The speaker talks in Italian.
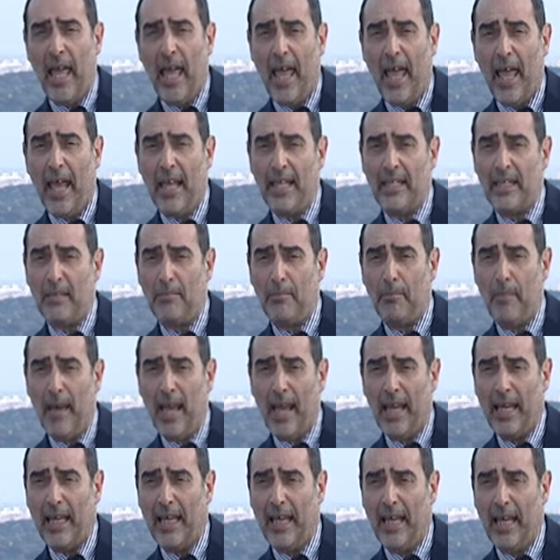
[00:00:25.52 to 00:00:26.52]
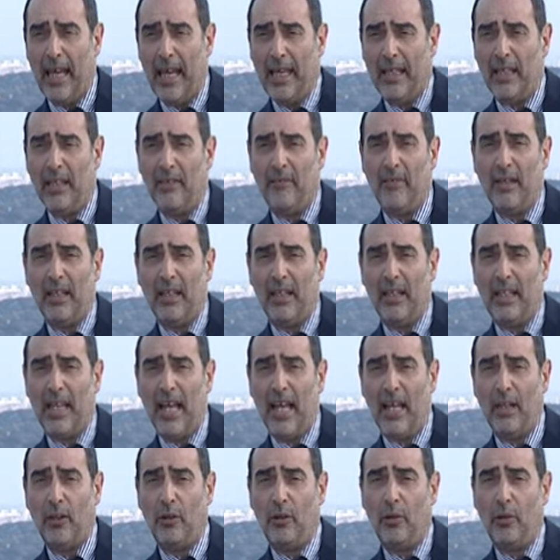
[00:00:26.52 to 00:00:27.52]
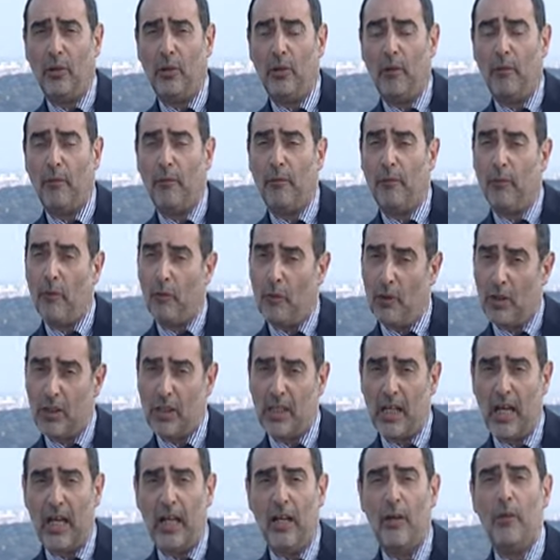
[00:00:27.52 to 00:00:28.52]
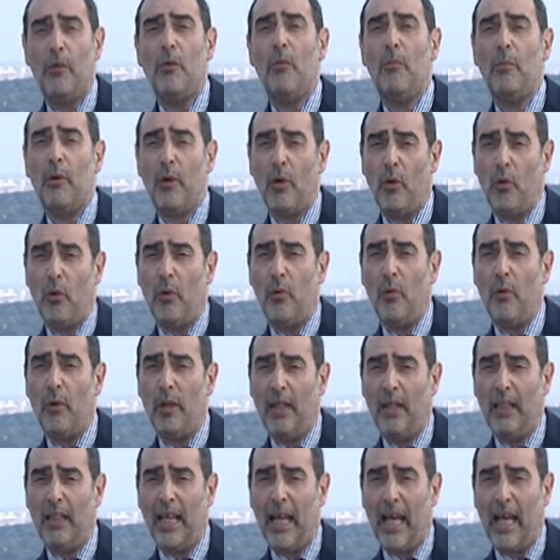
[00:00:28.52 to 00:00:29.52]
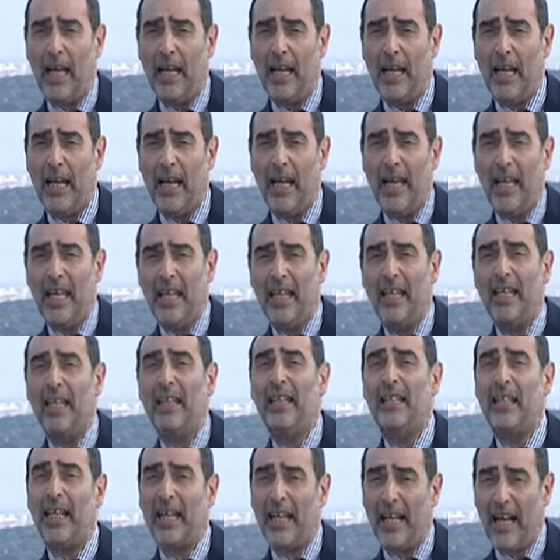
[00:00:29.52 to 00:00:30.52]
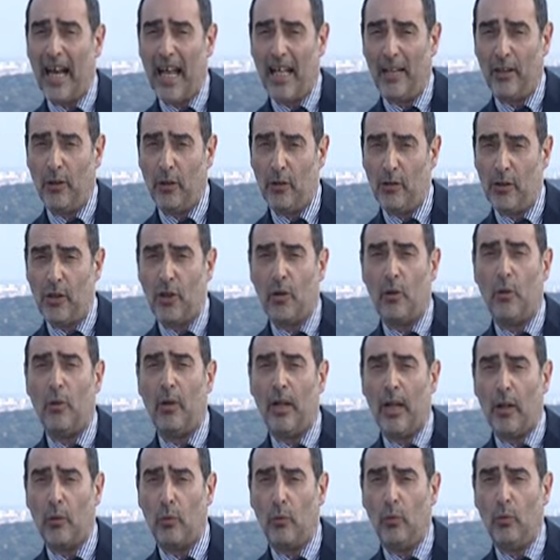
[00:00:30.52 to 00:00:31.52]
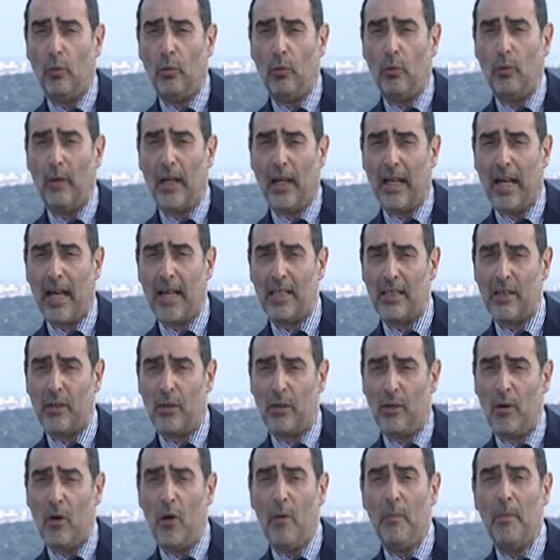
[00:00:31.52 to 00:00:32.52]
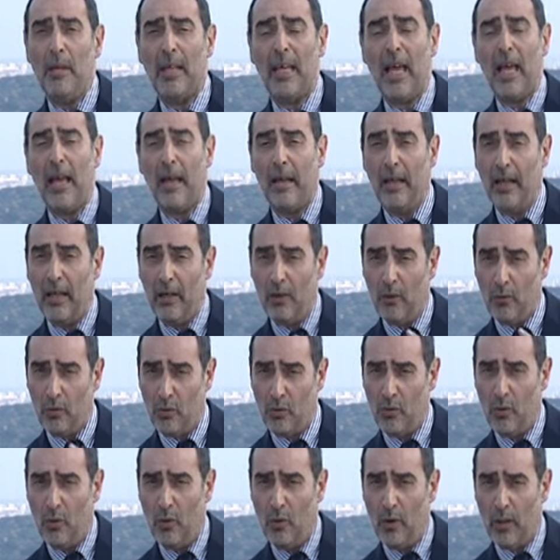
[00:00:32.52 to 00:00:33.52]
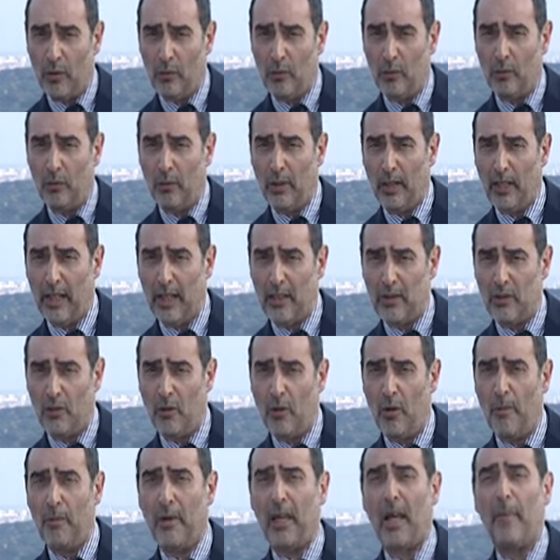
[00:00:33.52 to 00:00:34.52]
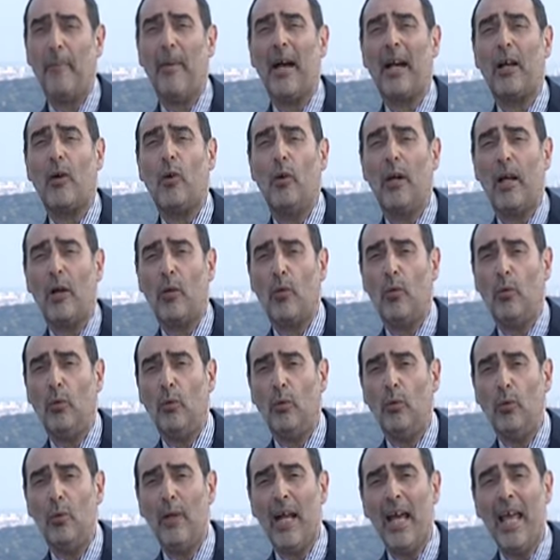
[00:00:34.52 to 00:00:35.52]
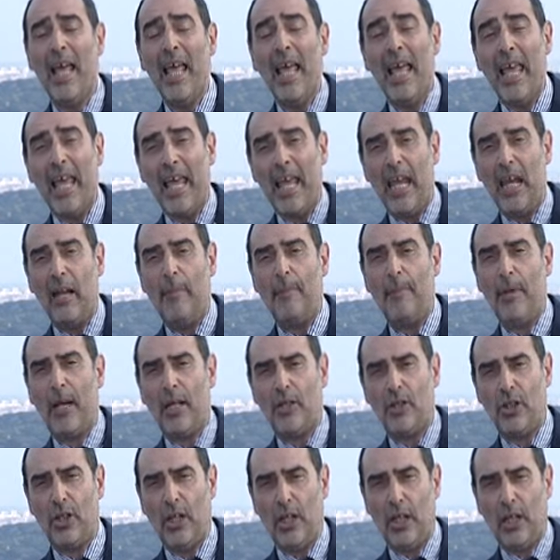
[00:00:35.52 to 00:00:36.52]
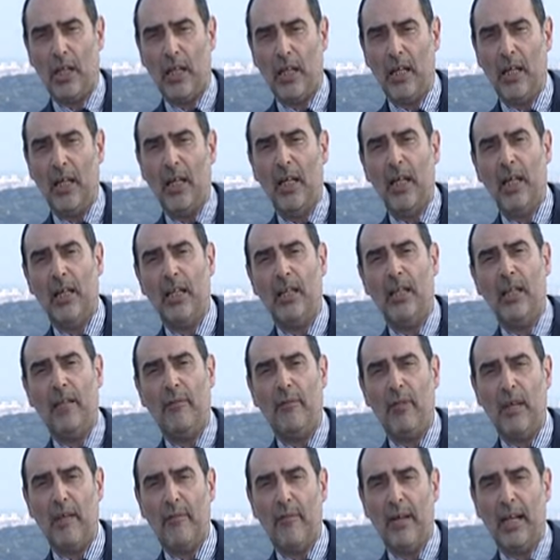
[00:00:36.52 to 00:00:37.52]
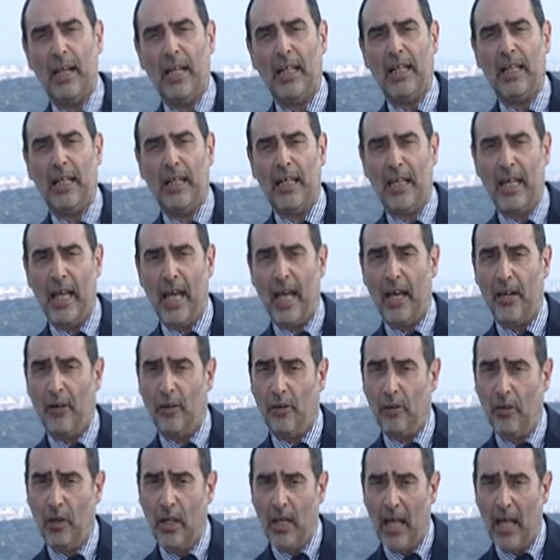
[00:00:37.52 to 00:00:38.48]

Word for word: Hans Beck è diventato forse il numero uno in Italia, integrandosi con la cultura gastronomica e non solo la cultura gastronomica, ma con la cultura e il piacere di vivere italiano.